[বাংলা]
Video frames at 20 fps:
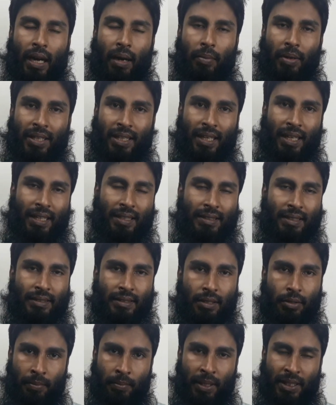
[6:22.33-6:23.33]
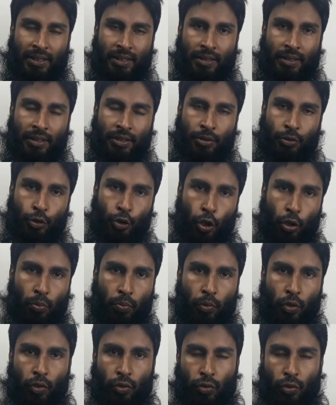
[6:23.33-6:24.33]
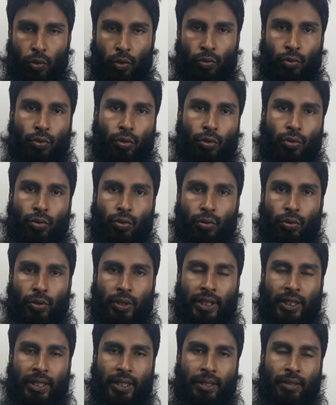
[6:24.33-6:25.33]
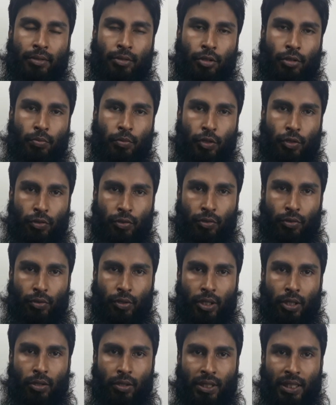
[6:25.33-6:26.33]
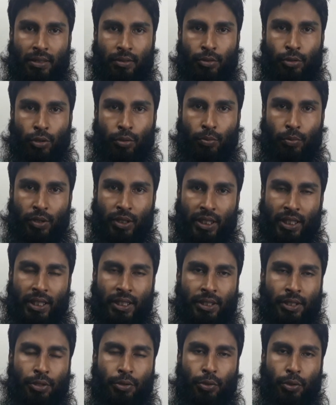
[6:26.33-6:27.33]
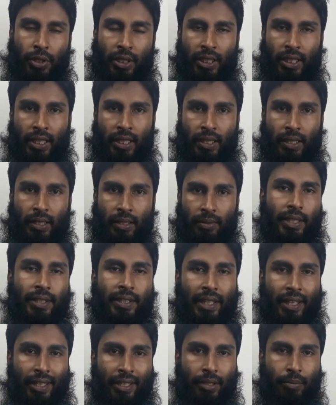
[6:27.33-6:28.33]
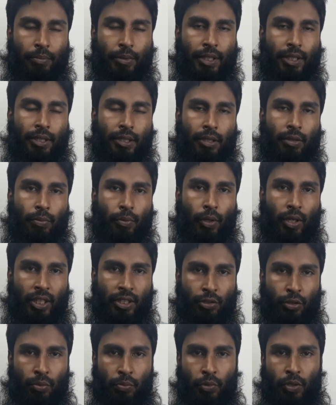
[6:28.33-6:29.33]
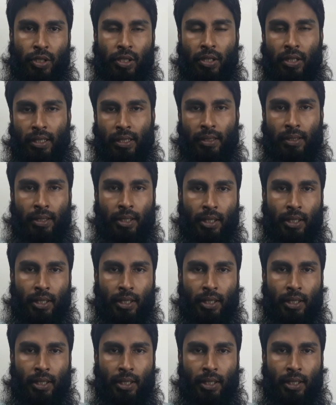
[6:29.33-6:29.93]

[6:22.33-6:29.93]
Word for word: আবার দেখা যায় বাচ্চাটি জন্মগত অন্ধত্ব নিয়ে জন্মগ্রহণ করে অর্থাৎ জন্ম থেকে সে চোখে দেখে না এছাড়া ইনব্রিডিং এর পরে জন্ম নেওয়া